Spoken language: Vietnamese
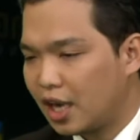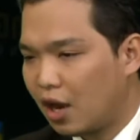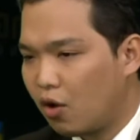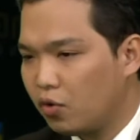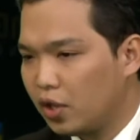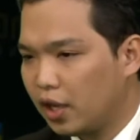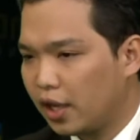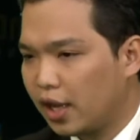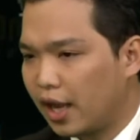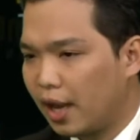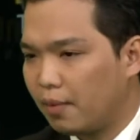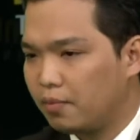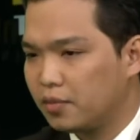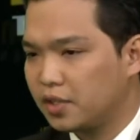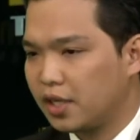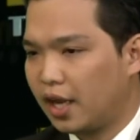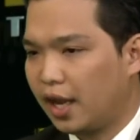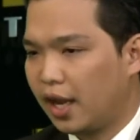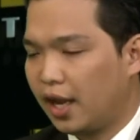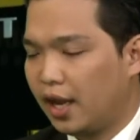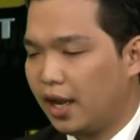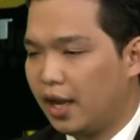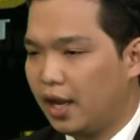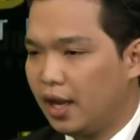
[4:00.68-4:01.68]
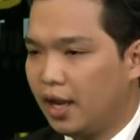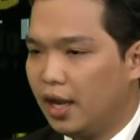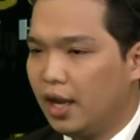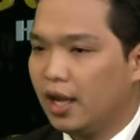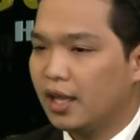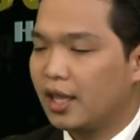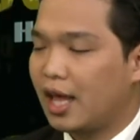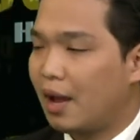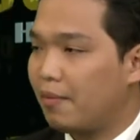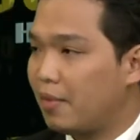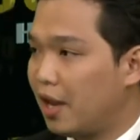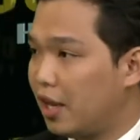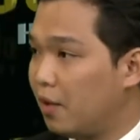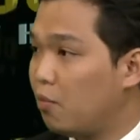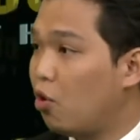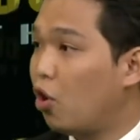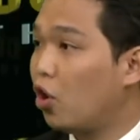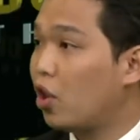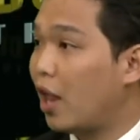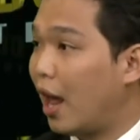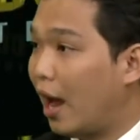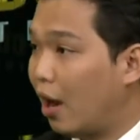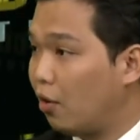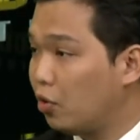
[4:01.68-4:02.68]
thì các em sẽ tham gia những hội
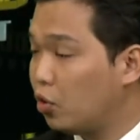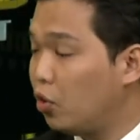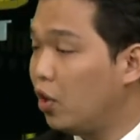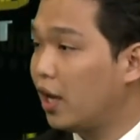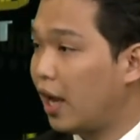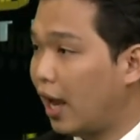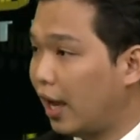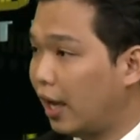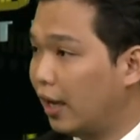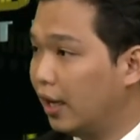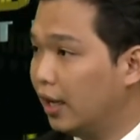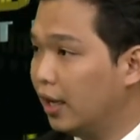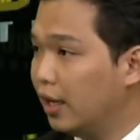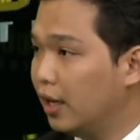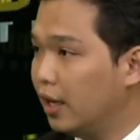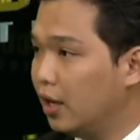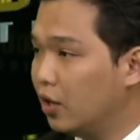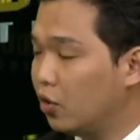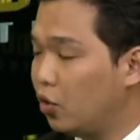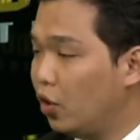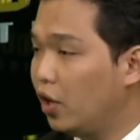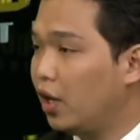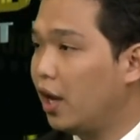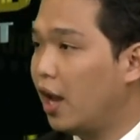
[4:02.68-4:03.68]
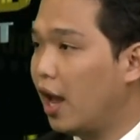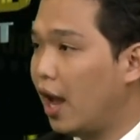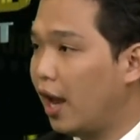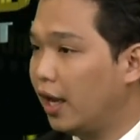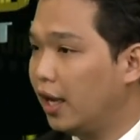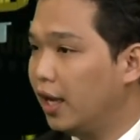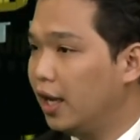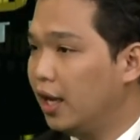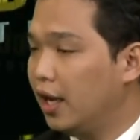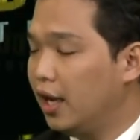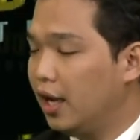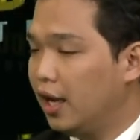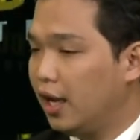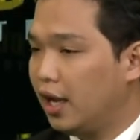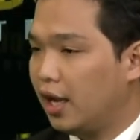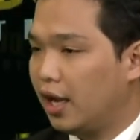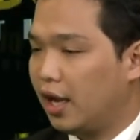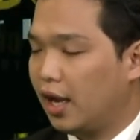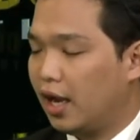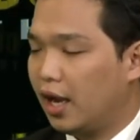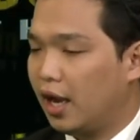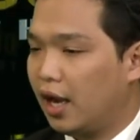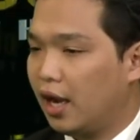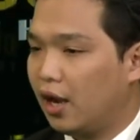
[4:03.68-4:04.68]
thảo chuyên ngành chuyên đề
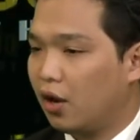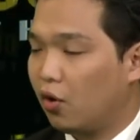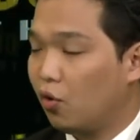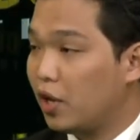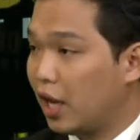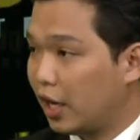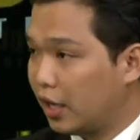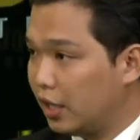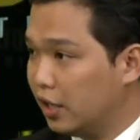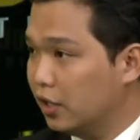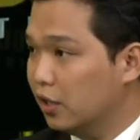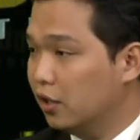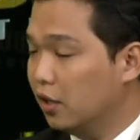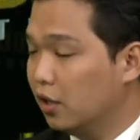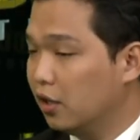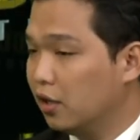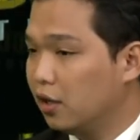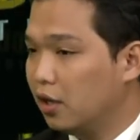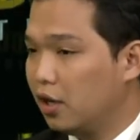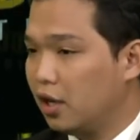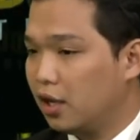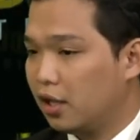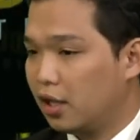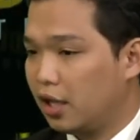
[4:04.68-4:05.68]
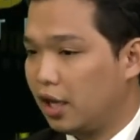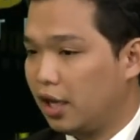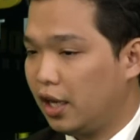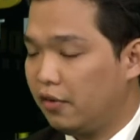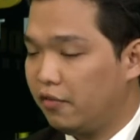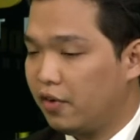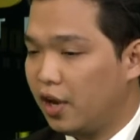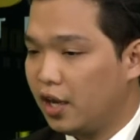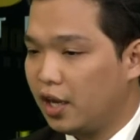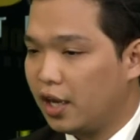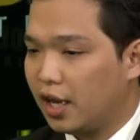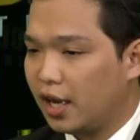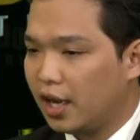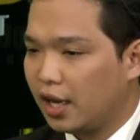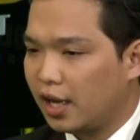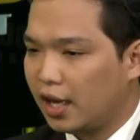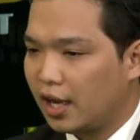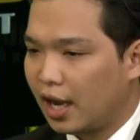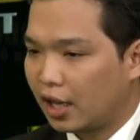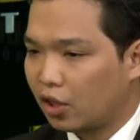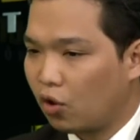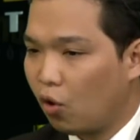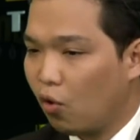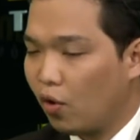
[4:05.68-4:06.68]
à, của nhà trường thì với cái cái
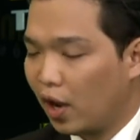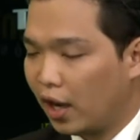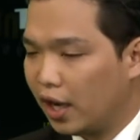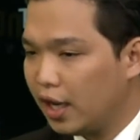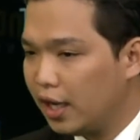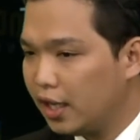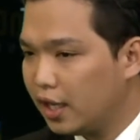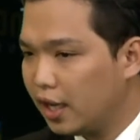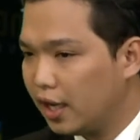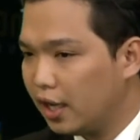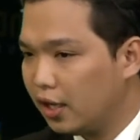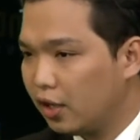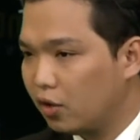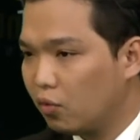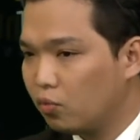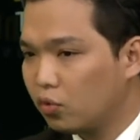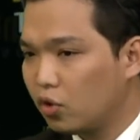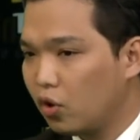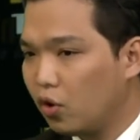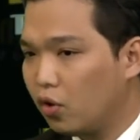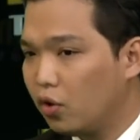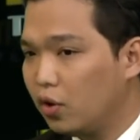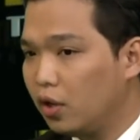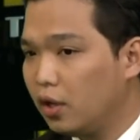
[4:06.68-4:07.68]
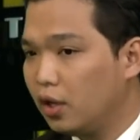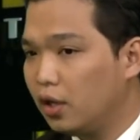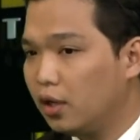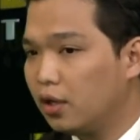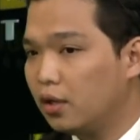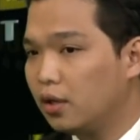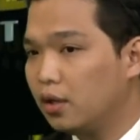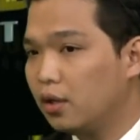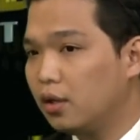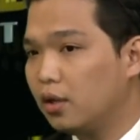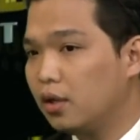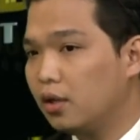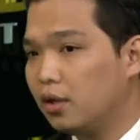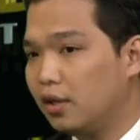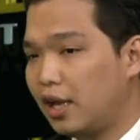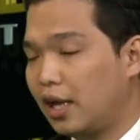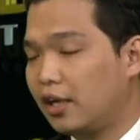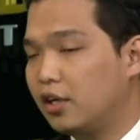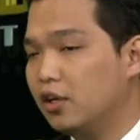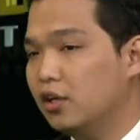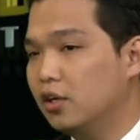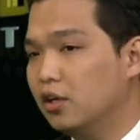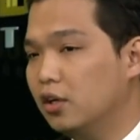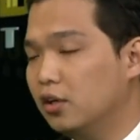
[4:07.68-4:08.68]
đặc thù ngành y thì chúng tôi nhà
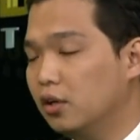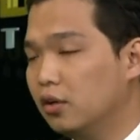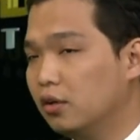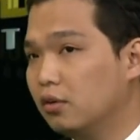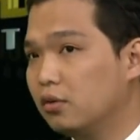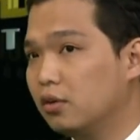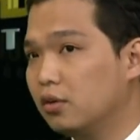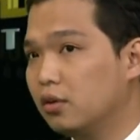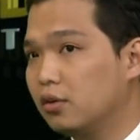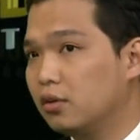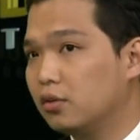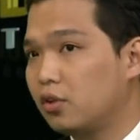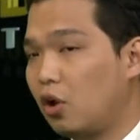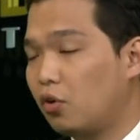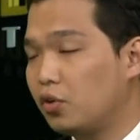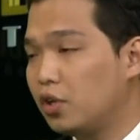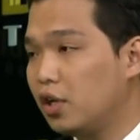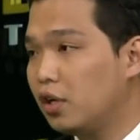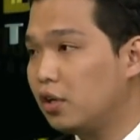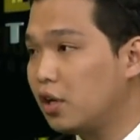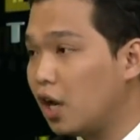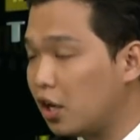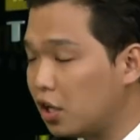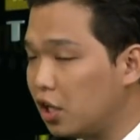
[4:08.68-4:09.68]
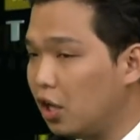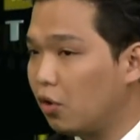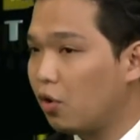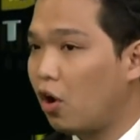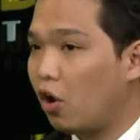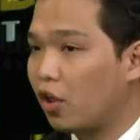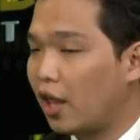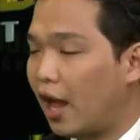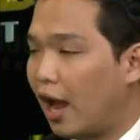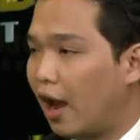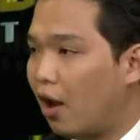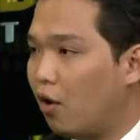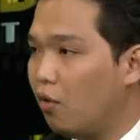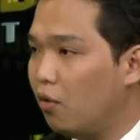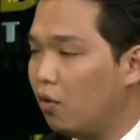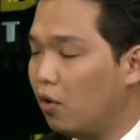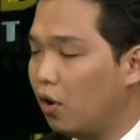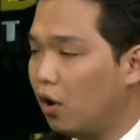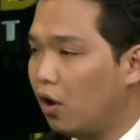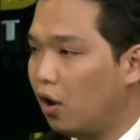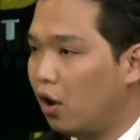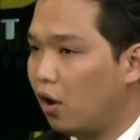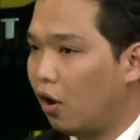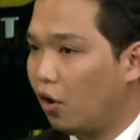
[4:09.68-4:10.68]
trường tổ chức rất nhiều cái hội thảo
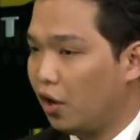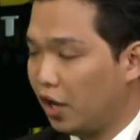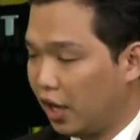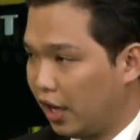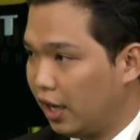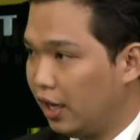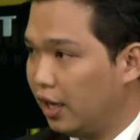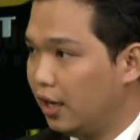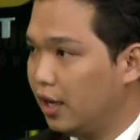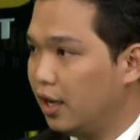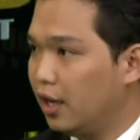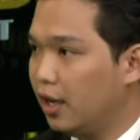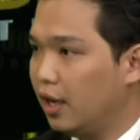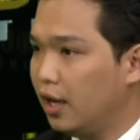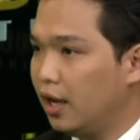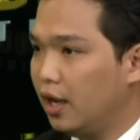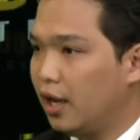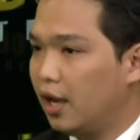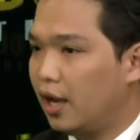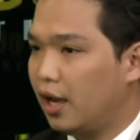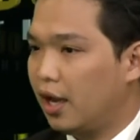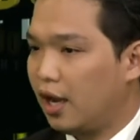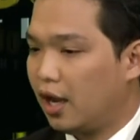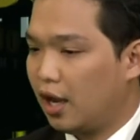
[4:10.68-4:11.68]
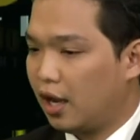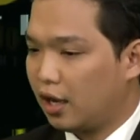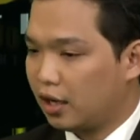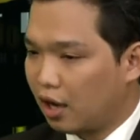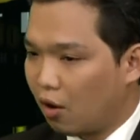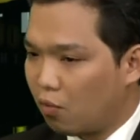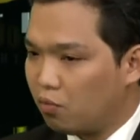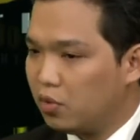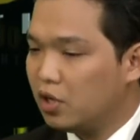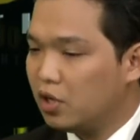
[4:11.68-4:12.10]
hội nghị à, trong nước